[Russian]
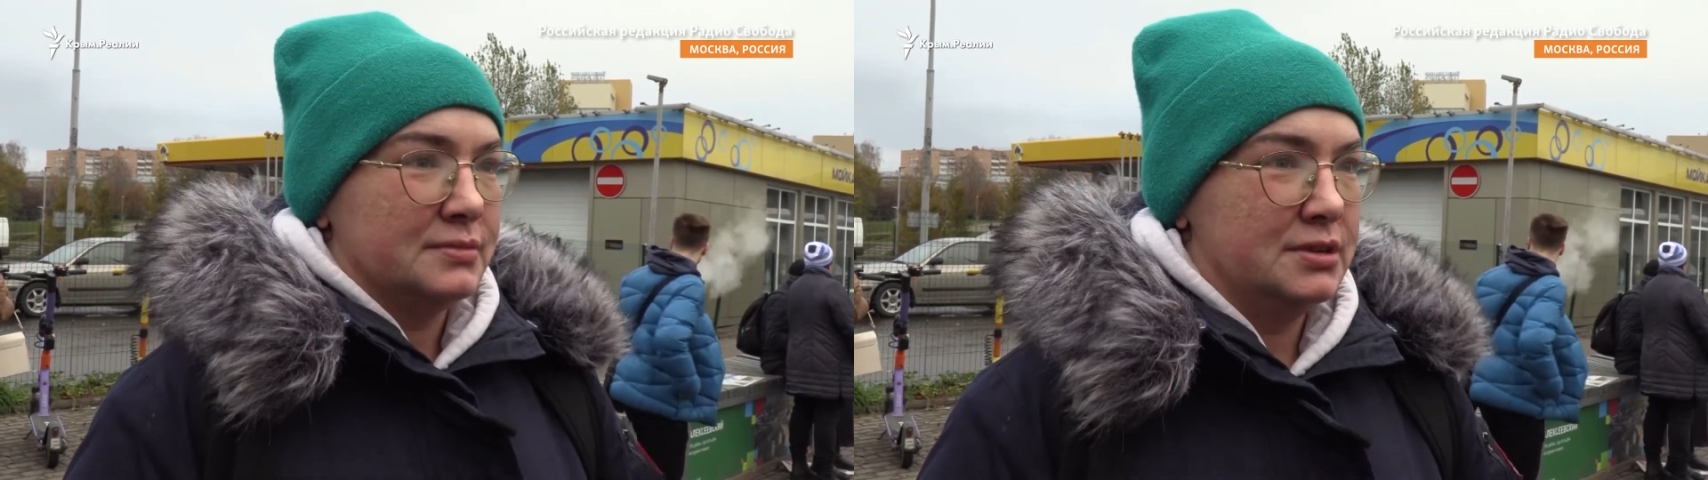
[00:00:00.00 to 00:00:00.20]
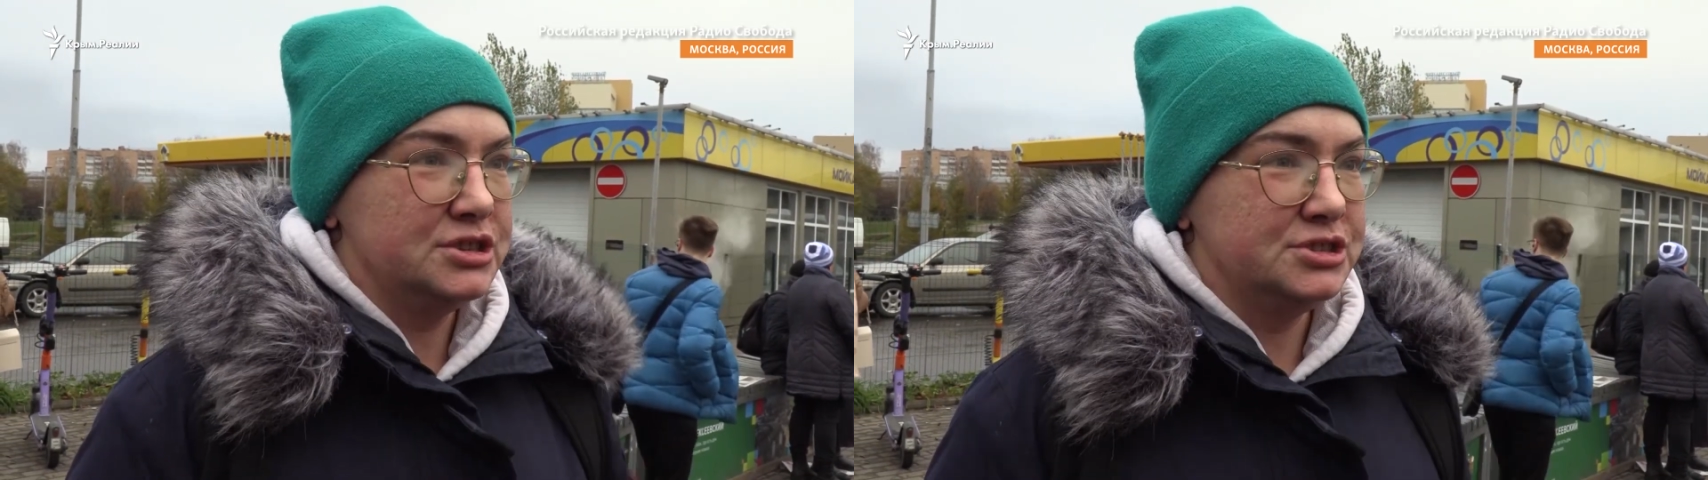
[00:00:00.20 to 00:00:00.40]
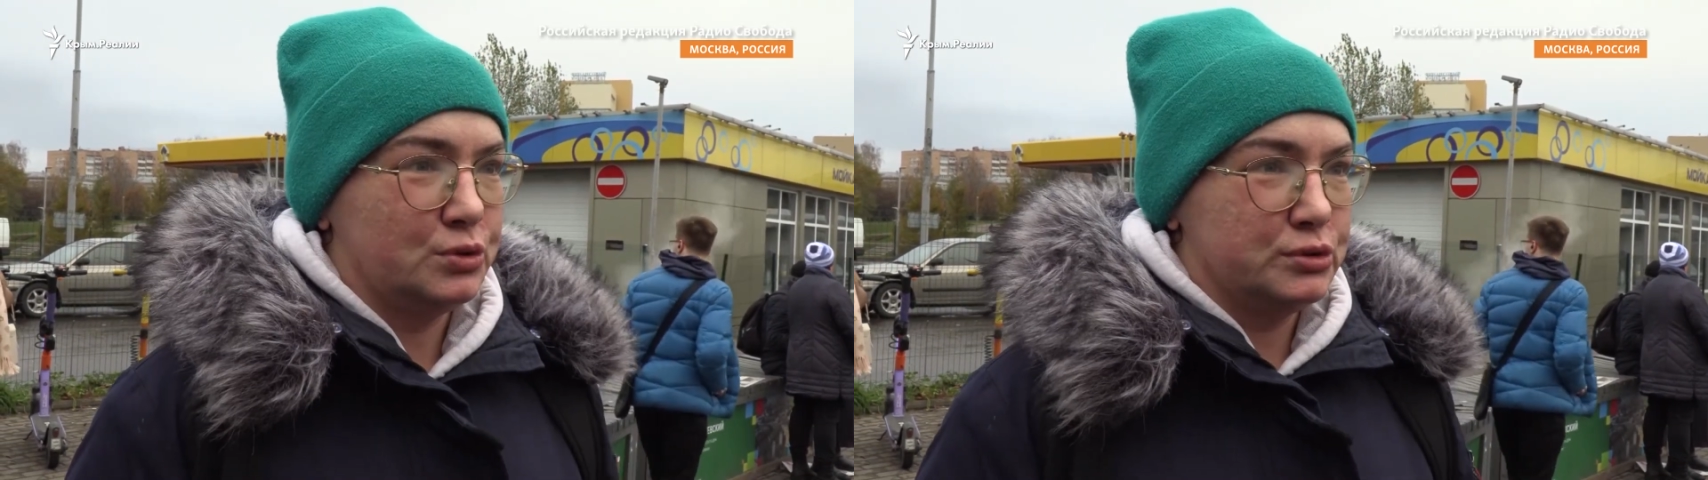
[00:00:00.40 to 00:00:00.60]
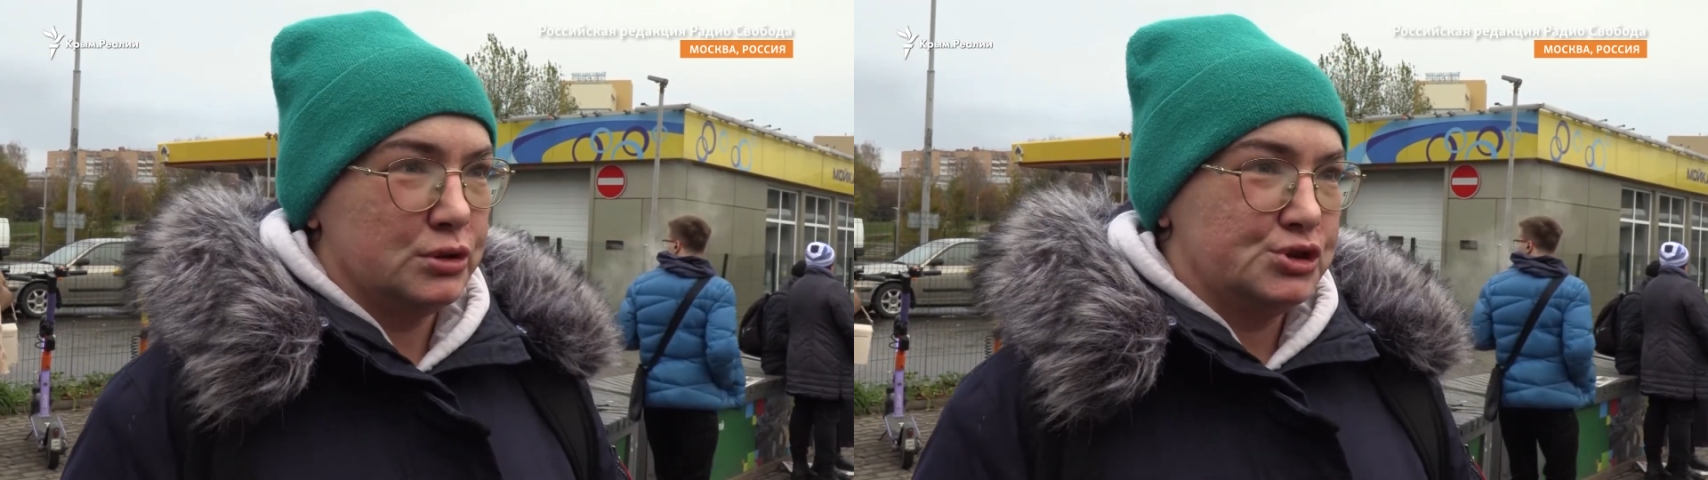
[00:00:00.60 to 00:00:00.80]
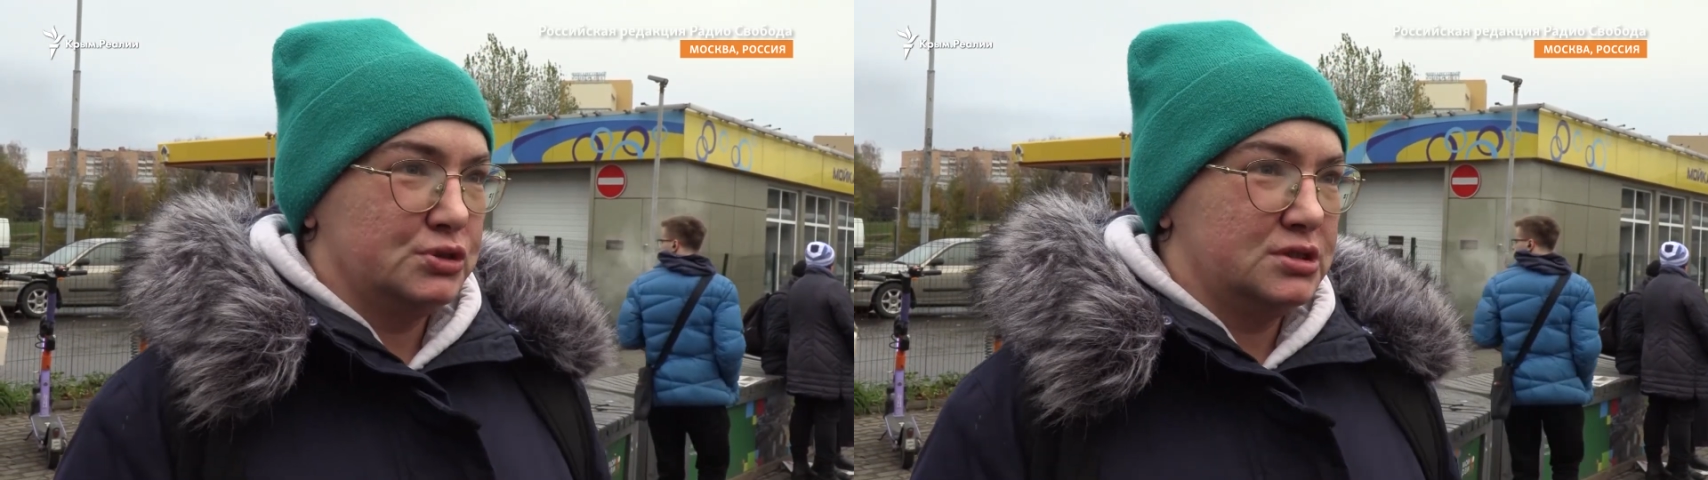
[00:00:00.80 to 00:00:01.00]
лишний
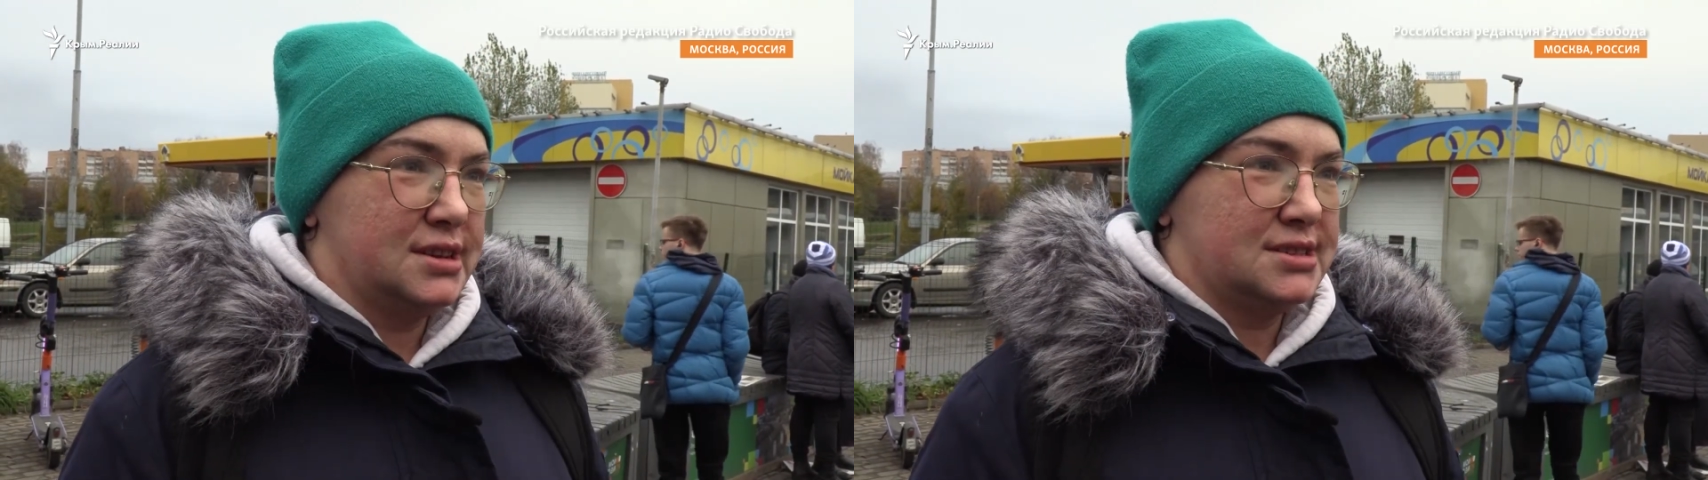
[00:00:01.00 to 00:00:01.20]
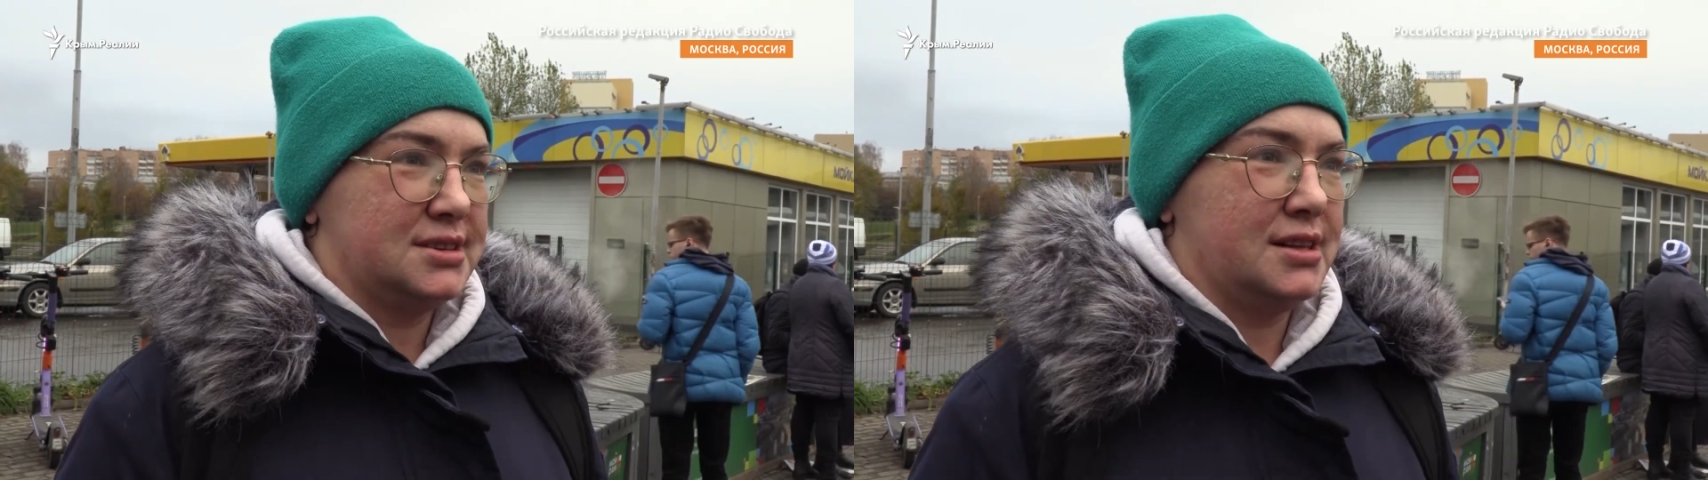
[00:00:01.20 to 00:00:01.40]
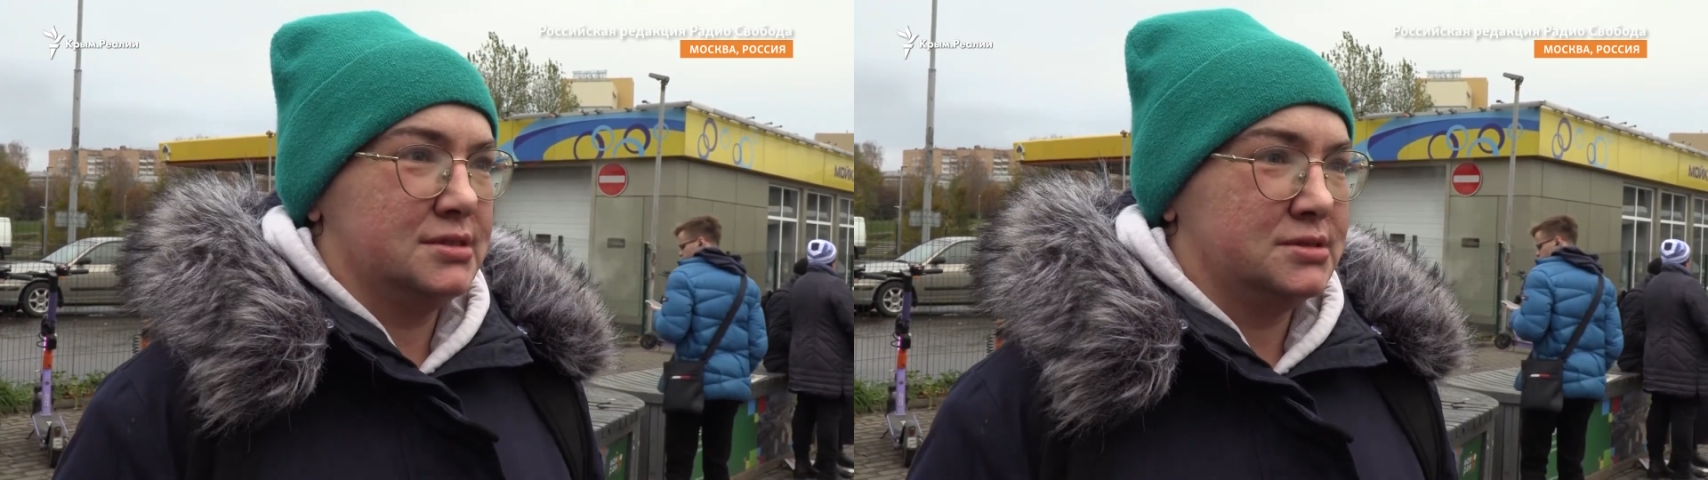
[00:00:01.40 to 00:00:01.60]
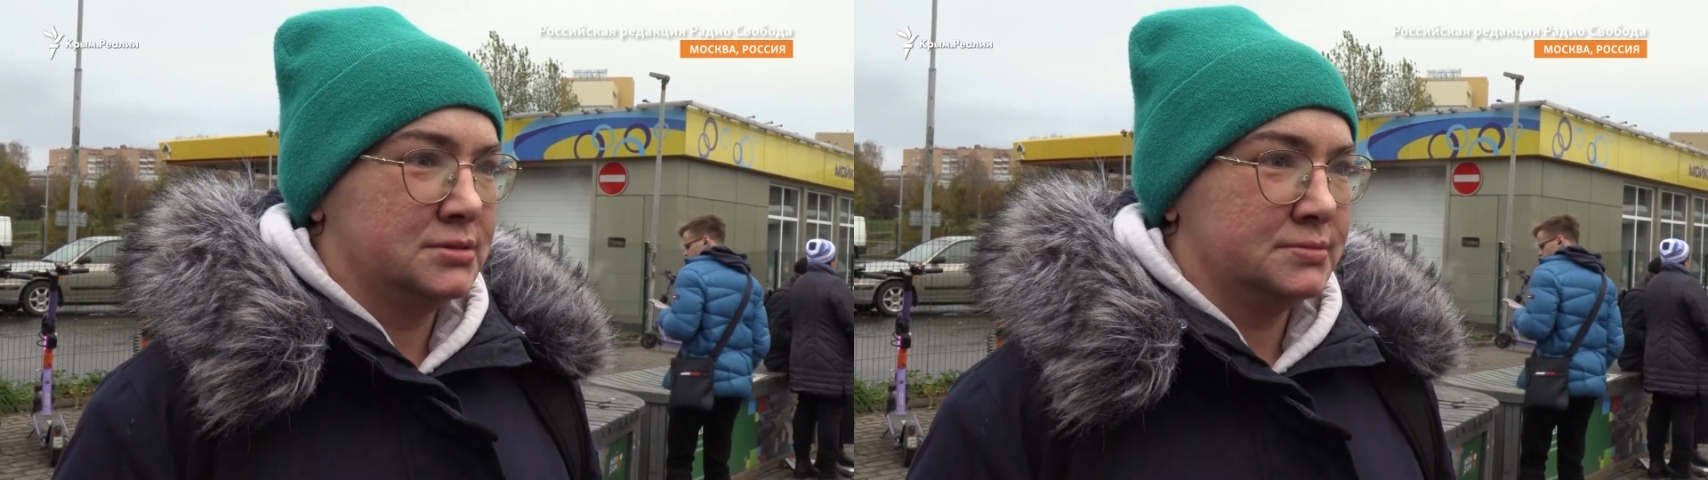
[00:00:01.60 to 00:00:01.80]
кусок чего-то досталось.